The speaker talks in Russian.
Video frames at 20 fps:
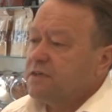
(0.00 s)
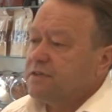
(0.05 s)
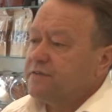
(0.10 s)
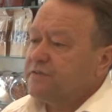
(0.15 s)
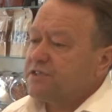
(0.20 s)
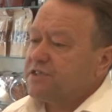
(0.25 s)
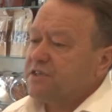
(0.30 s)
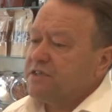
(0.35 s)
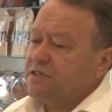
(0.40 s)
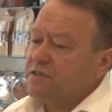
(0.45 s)

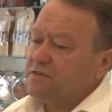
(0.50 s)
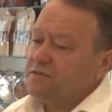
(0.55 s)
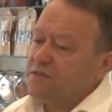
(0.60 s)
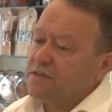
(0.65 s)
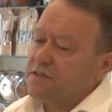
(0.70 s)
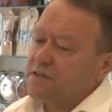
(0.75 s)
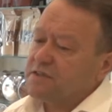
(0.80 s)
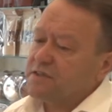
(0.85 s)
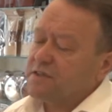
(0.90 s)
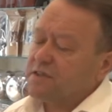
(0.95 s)
Движение
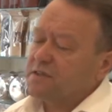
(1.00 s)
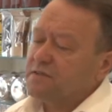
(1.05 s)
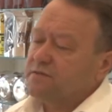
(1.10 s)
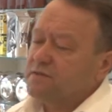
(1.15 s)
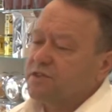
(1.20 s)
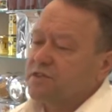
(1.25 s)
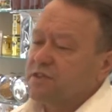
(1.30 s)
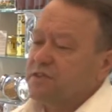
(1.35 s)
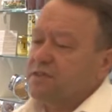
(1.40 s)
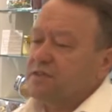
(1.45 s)
ветра,
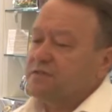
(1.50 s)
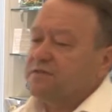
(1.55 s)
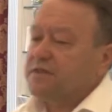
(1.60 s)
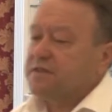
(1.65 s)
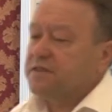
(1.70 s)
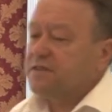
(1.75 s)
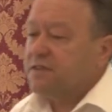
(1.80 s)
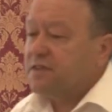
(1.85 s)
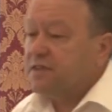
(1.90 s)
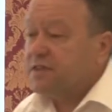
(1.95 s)
движение
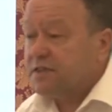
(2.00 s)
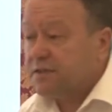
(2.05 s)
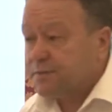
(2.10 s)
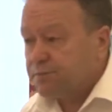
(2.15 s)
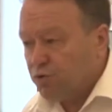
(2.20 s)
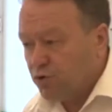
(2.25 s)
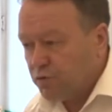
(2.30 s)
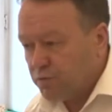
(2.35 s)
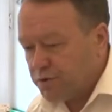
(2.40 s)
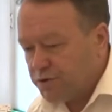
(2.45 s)
воды с
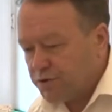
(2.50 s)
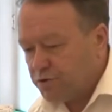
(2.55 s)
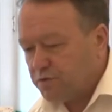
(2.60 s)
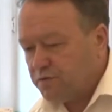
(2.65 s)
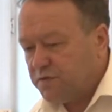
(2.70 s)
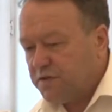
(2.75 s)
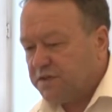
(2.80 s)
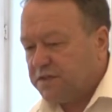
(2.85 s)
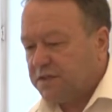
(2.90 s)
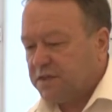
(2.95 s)
помощью
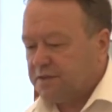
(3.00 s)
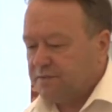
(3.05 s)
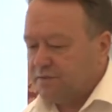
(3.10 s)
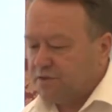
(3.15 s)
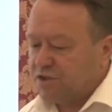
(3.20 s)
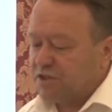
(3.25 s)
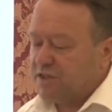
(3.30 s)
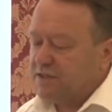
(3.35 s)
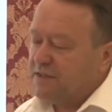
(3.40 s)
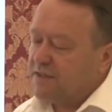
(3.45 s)
ветра,
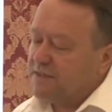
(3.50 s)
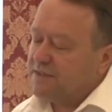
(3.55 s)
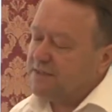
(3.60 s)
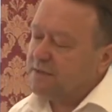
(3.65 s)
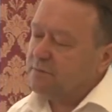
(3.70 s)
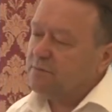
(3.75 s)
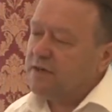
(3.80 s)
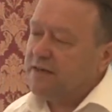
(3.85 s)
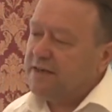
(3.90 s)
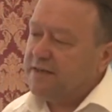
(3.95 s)
движение
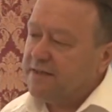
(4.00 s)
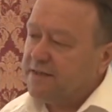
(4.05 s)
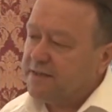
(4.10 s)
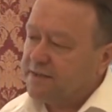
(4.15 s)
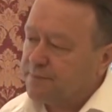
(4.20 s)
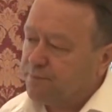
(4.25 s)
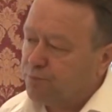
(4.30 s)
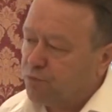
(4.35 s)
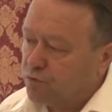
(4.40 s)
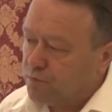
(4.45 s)
земли с
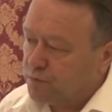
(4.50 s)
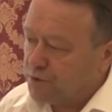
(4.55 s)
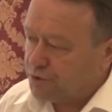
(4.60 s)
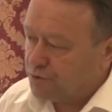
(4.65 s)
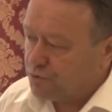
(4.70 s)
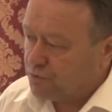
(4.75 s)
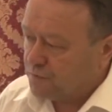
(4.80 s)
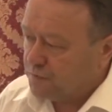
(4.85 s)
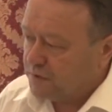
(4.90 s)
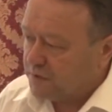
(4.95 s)

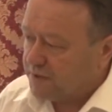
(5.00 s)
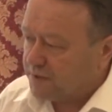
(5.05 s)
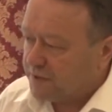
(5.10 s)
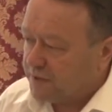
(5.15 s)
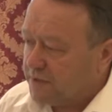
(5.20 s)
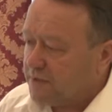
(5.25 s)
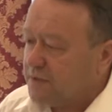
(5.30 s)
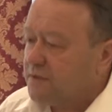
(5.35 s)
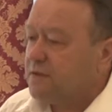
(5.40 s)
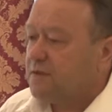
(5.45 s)
помощью
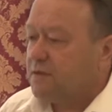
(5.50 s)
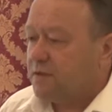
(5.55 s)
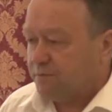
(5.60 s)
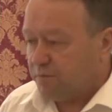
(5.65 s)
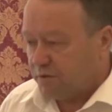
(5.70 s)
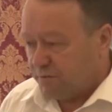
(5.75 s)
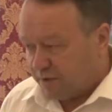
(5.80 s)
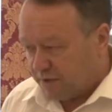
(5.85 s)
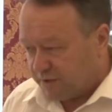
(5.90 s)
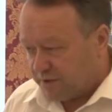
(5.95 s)
ветра,
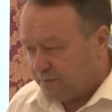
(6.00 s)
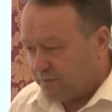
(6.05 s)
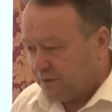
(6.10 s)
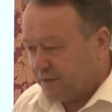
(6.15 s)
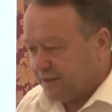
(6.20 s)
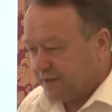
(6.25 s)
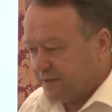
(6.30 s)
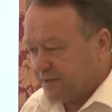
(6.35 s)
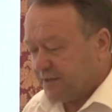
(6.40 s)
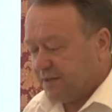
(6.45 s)
например,
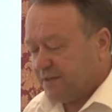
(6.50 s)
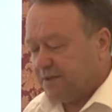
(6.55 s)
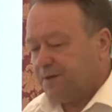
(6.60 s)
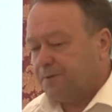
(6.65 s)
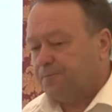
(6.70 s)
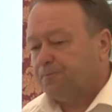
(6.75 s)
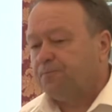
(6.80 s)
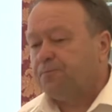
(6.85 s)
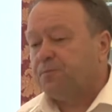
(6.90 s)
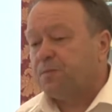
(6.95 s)
землетрясение.
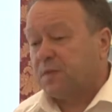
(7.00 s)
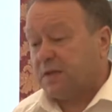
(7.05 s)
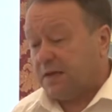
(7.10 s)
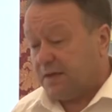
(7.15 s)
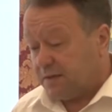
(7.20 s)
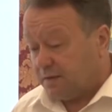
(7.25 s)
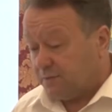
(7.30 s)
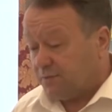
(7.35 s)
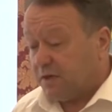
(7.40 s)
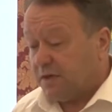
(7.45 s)

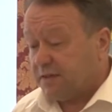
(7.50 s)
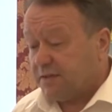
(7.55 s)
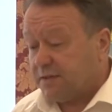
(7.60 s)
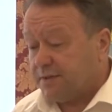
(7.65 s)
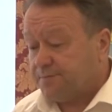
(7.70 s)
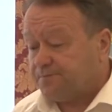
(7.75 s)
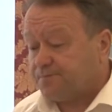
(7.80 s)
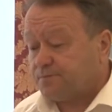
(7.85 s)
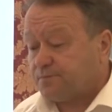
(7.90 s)
Это вата.